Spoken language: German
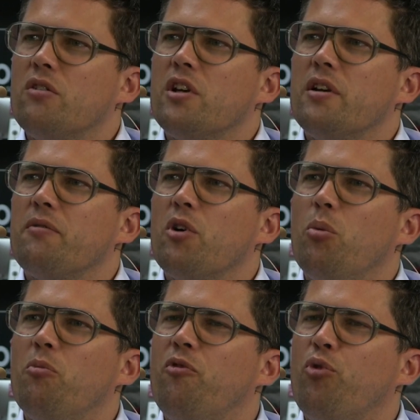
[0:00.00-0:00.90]
Und äh,
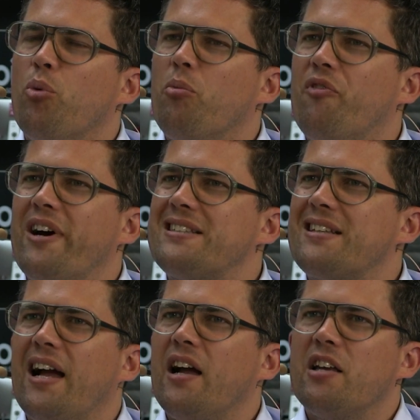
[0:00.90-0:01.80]
um, um
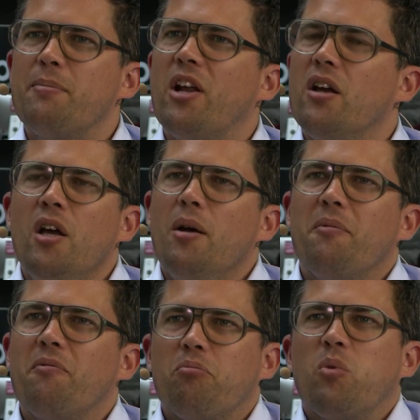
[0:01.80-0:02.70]
was rang, ich meine,
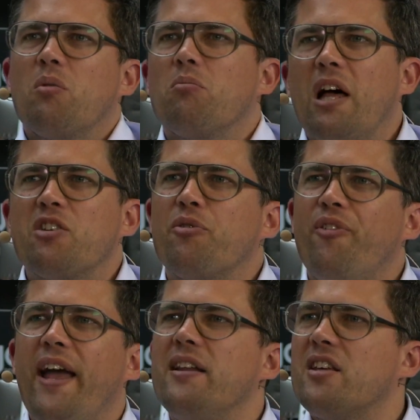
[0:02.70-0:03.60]
also
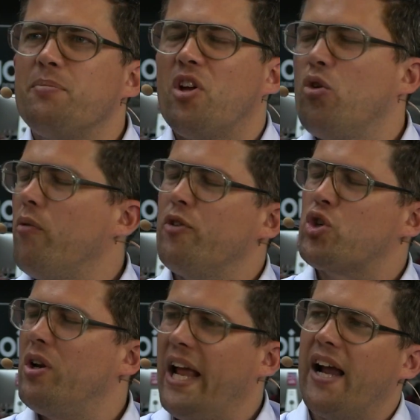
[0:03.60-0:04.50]
Fans gibt es ja irgendwie
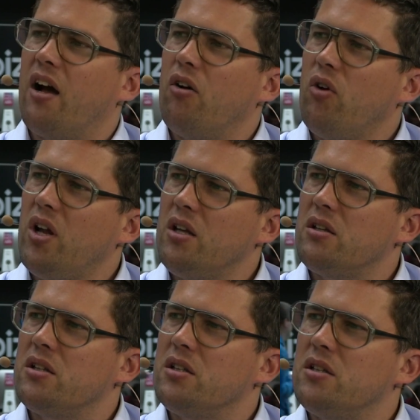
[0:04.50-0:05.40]
schon länger, oder?
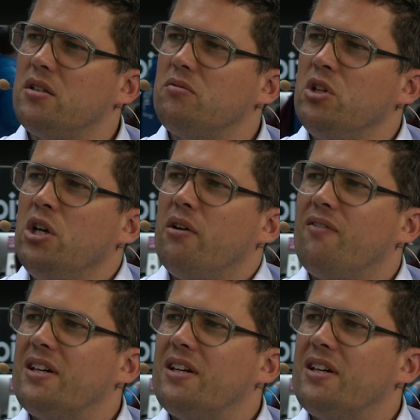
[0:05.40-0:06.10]
Ja, ähm, so klar.